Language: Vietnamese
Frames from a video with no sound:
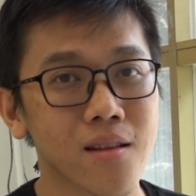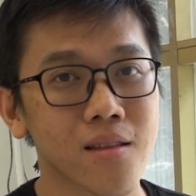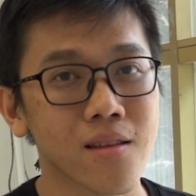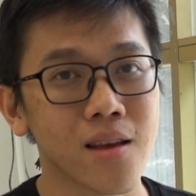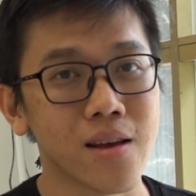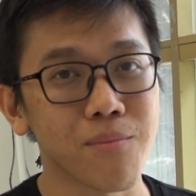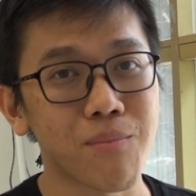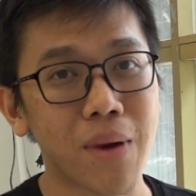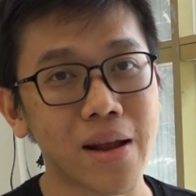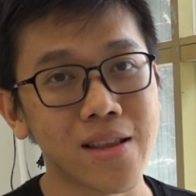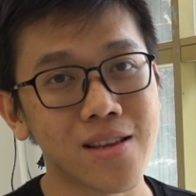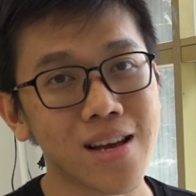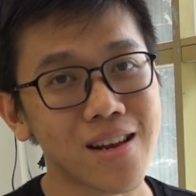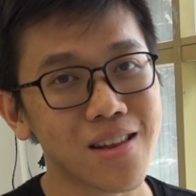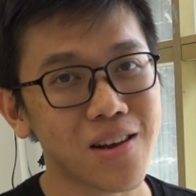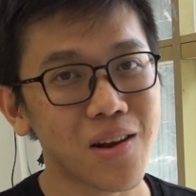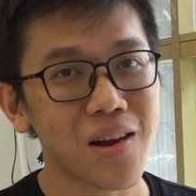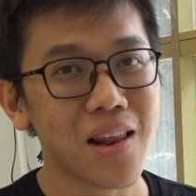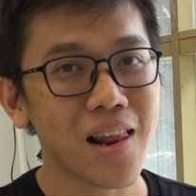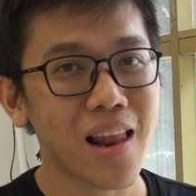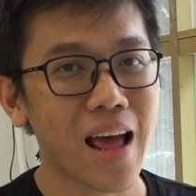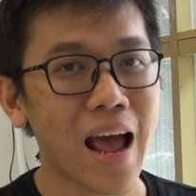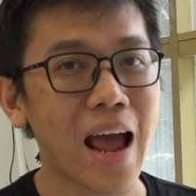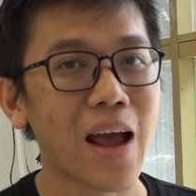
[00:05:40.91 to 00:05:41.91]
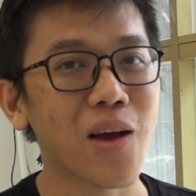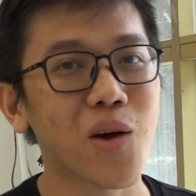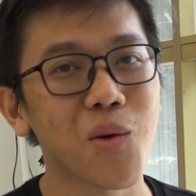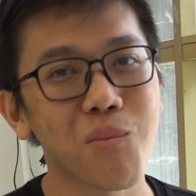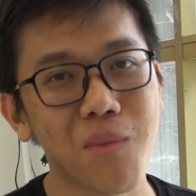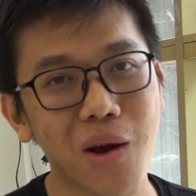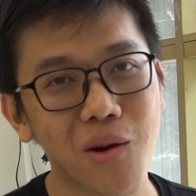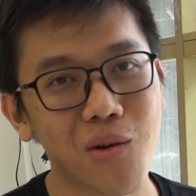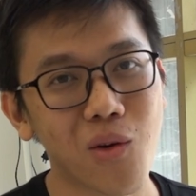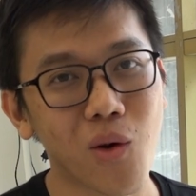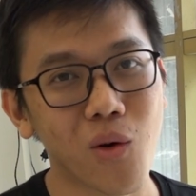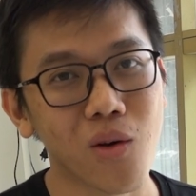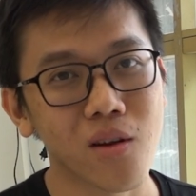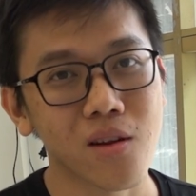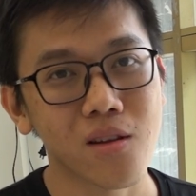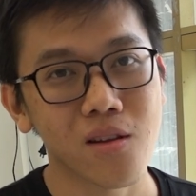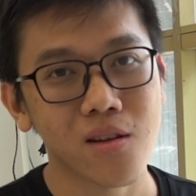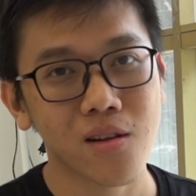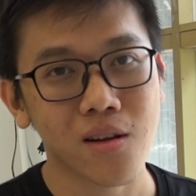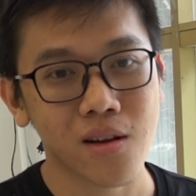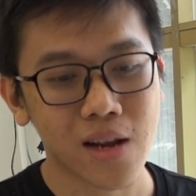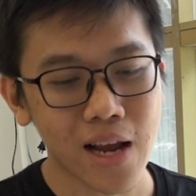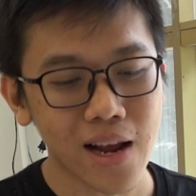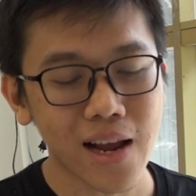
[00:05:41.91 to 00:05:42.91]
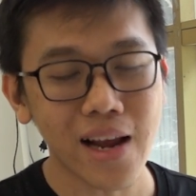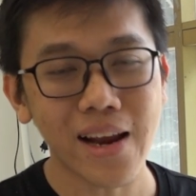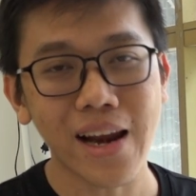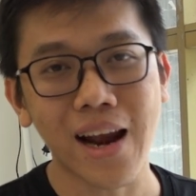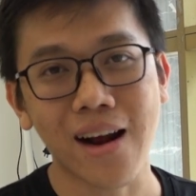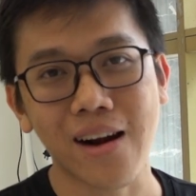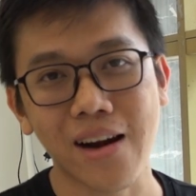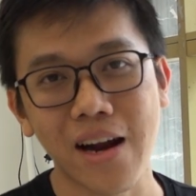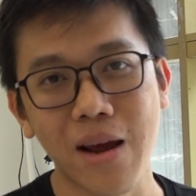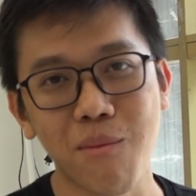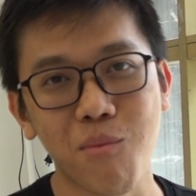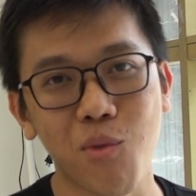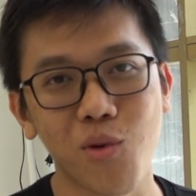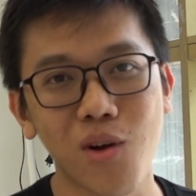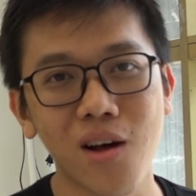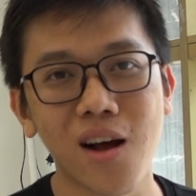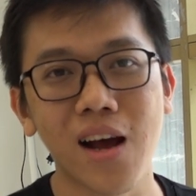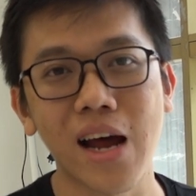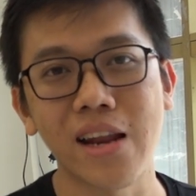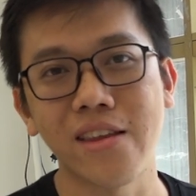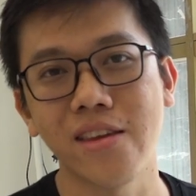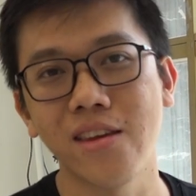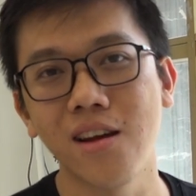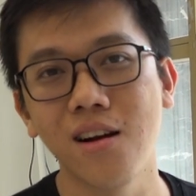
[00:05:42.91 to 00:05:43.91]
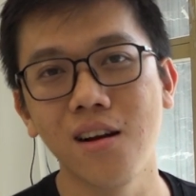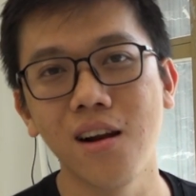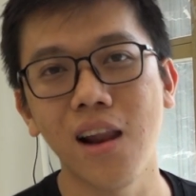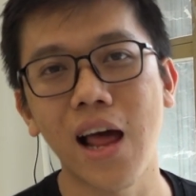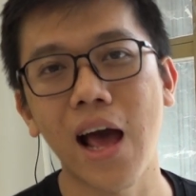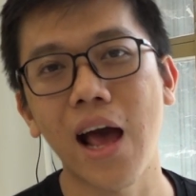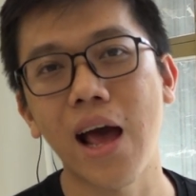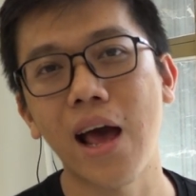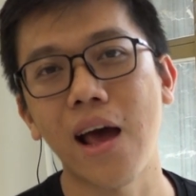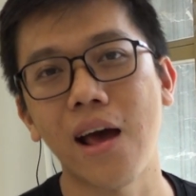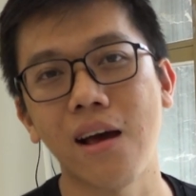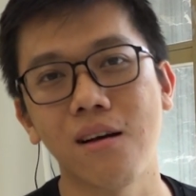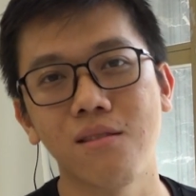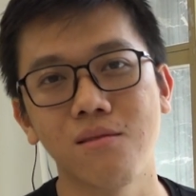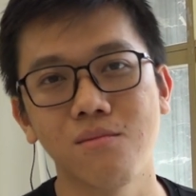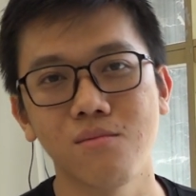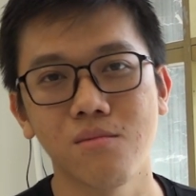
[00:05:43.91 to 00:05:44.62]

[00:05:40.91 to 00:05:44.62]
thì bản chất nó đã là hai con mèo rồi các cái đặc điểm của nó gần như là